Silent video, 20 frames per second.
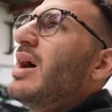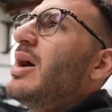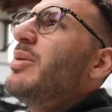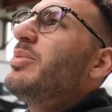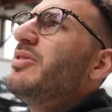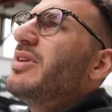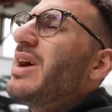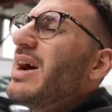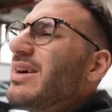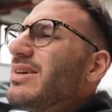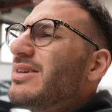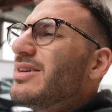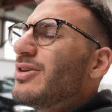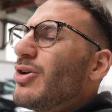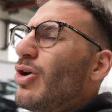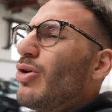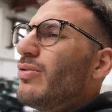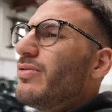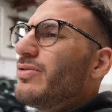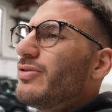habe ich
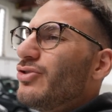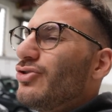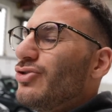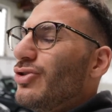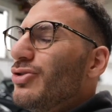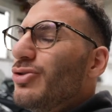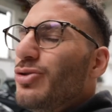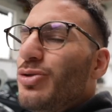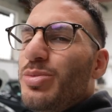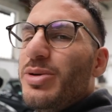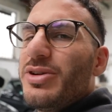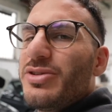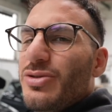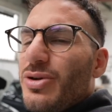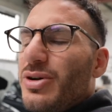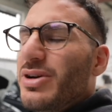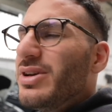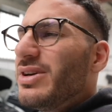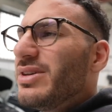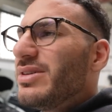angekauft, schon
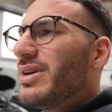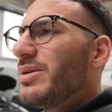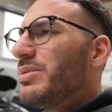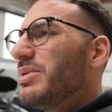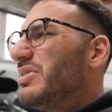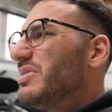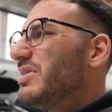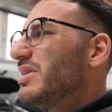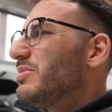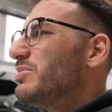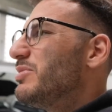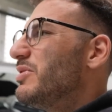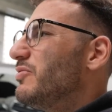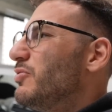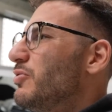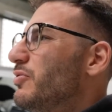überteuert, aber ich dachte mir,